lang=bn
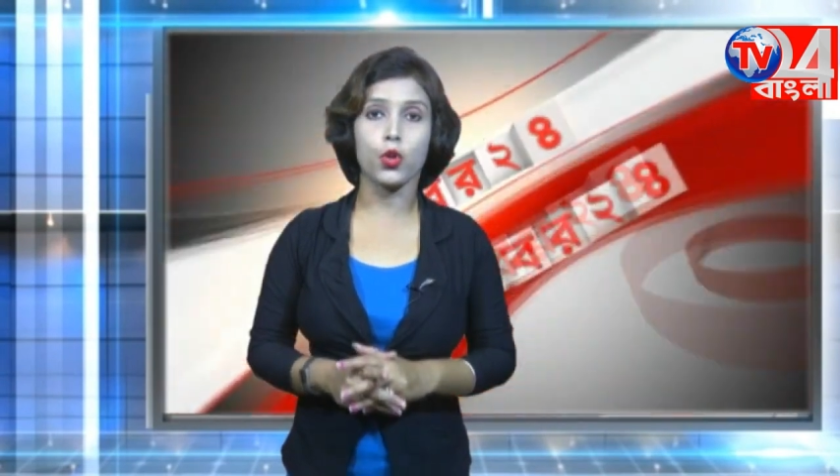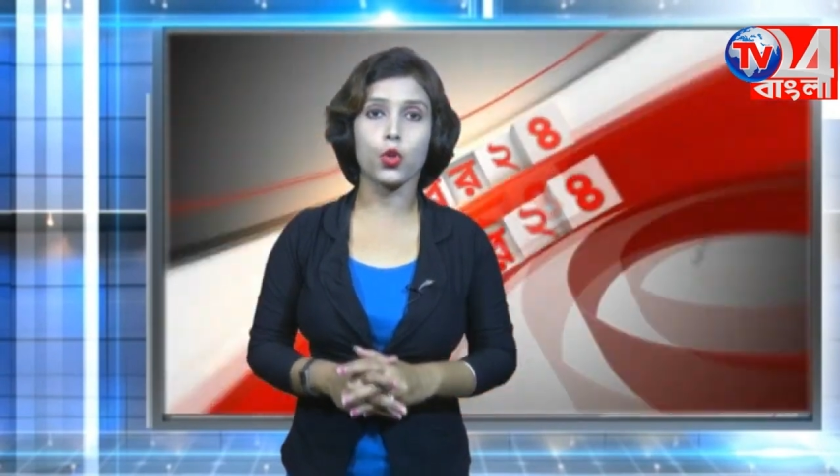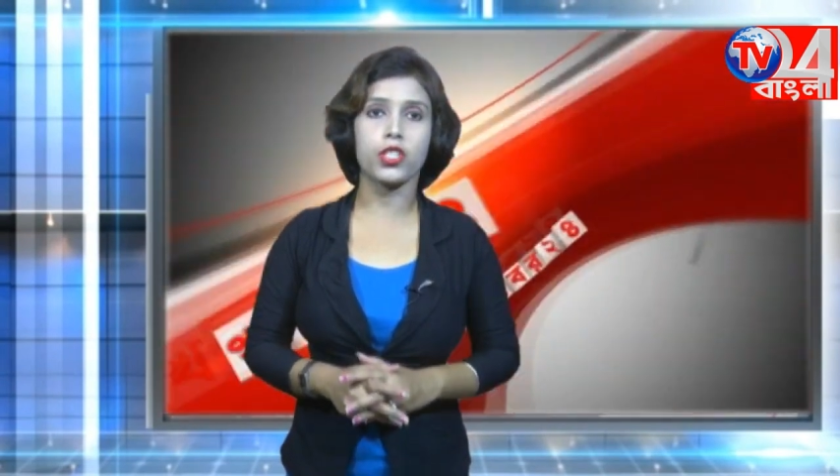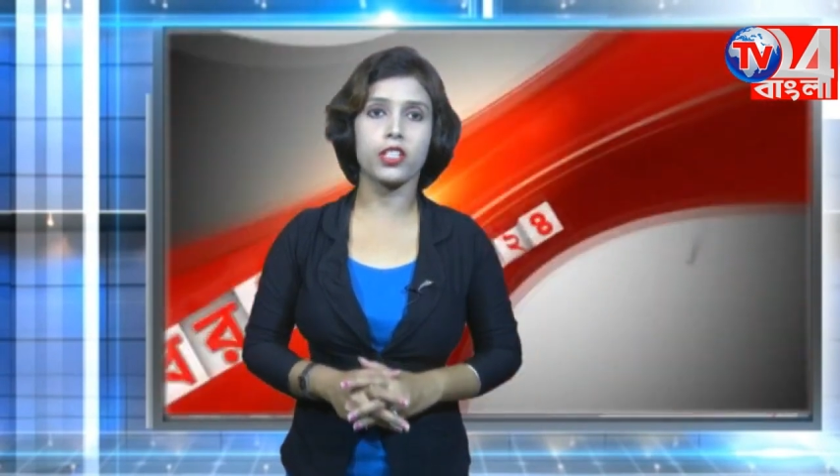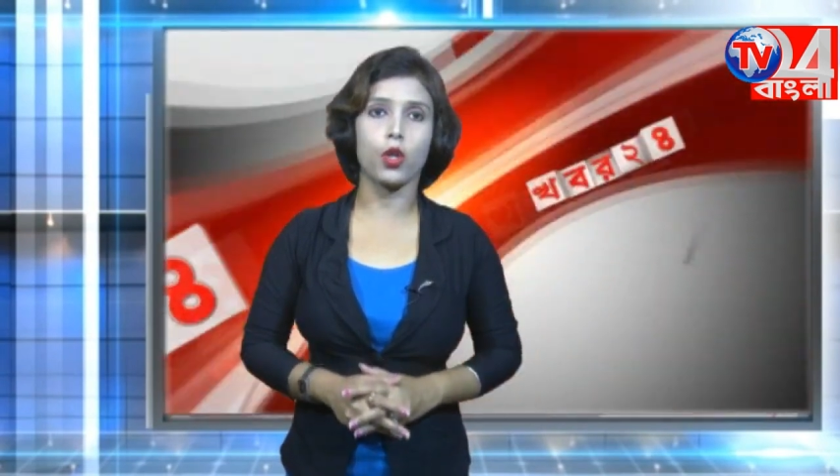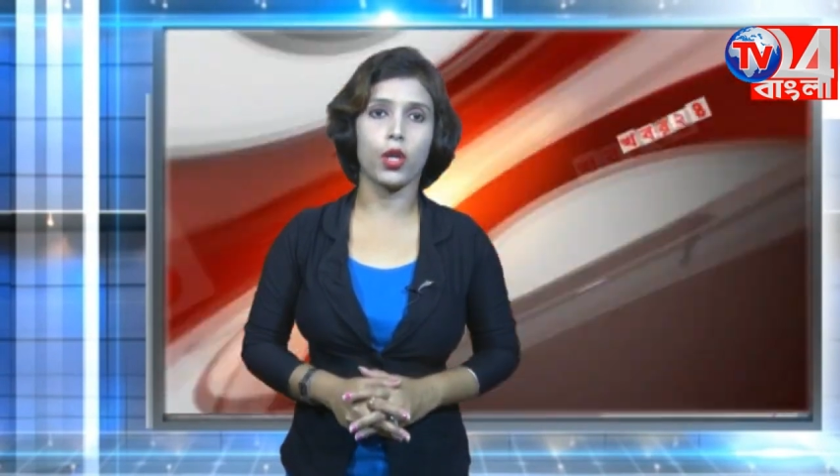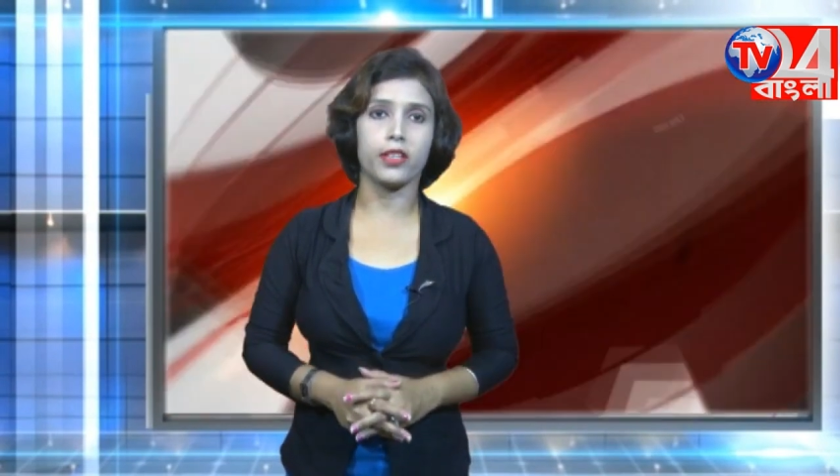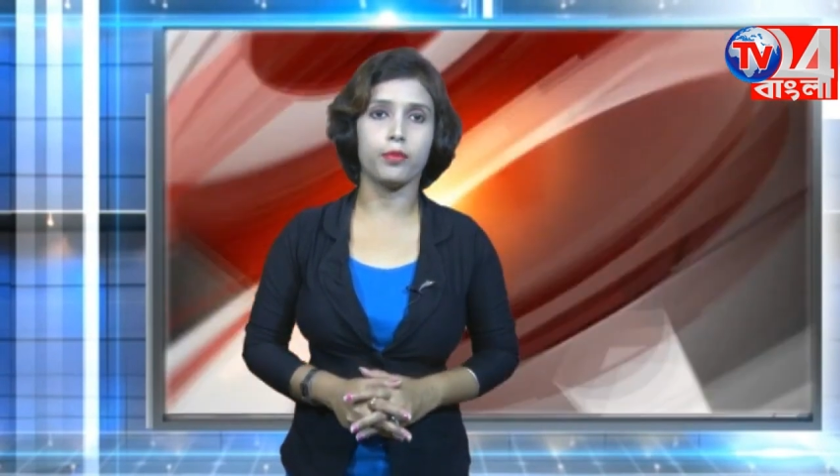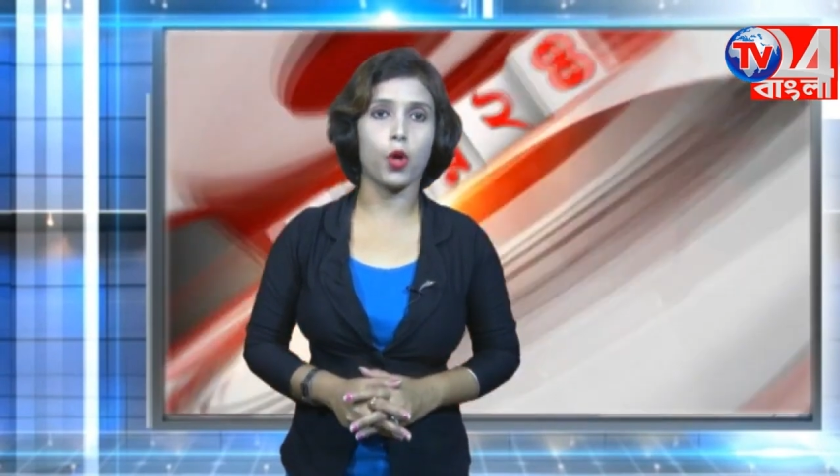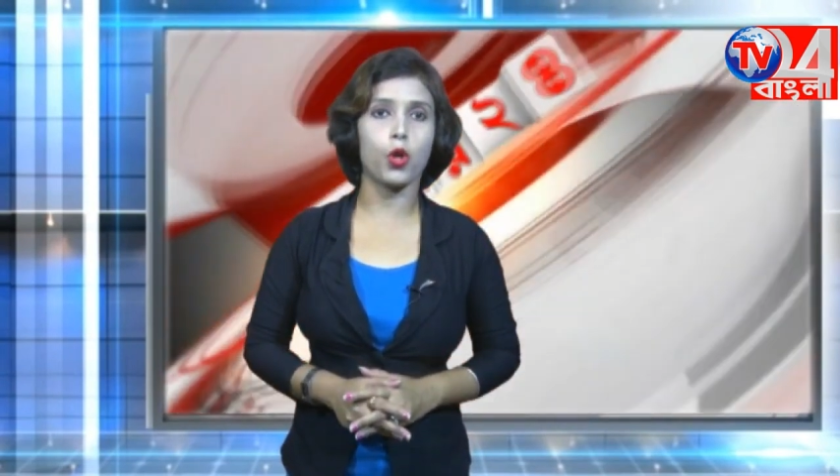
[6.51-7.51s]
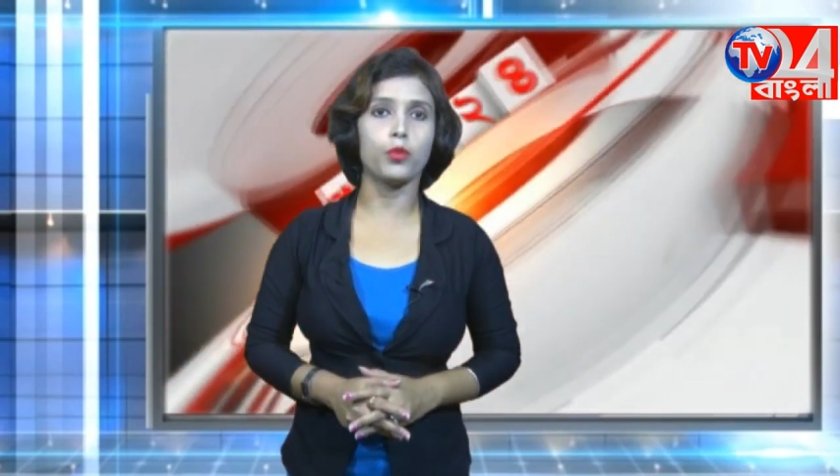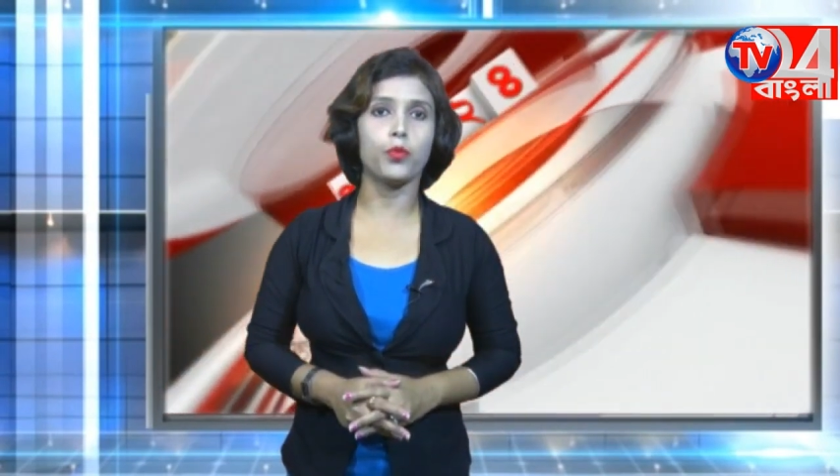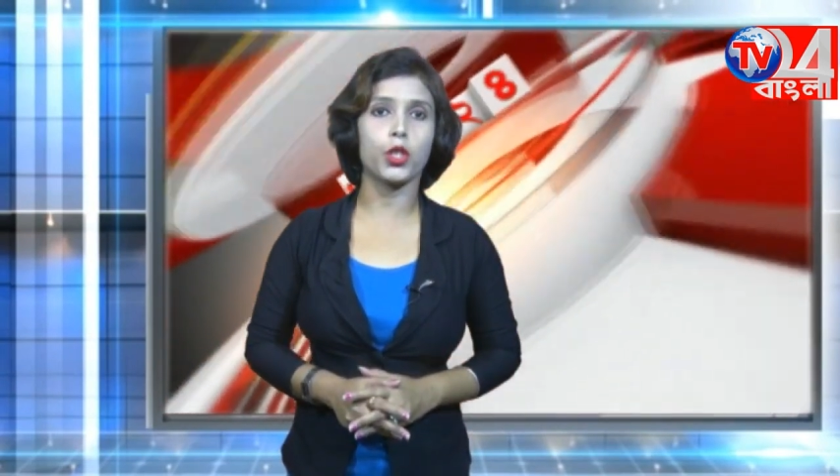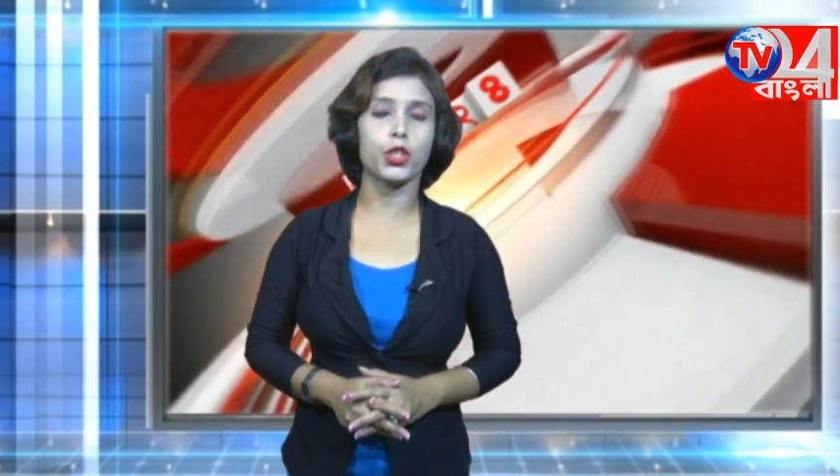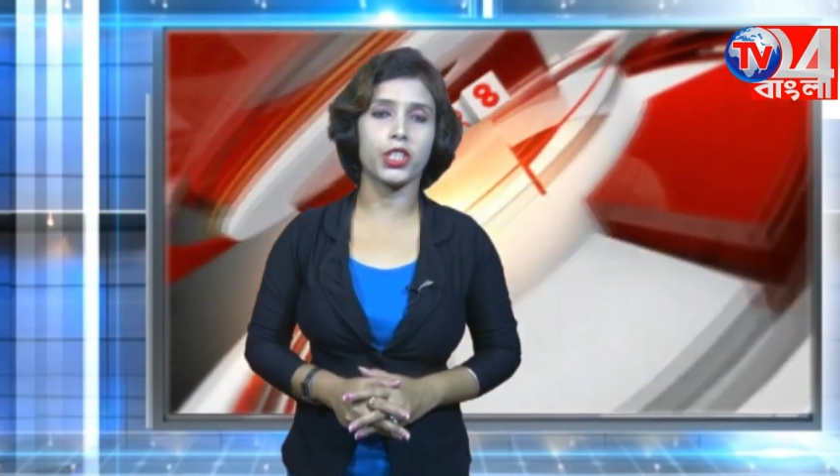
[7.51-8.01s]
নজির গড়েন বহরমপুরের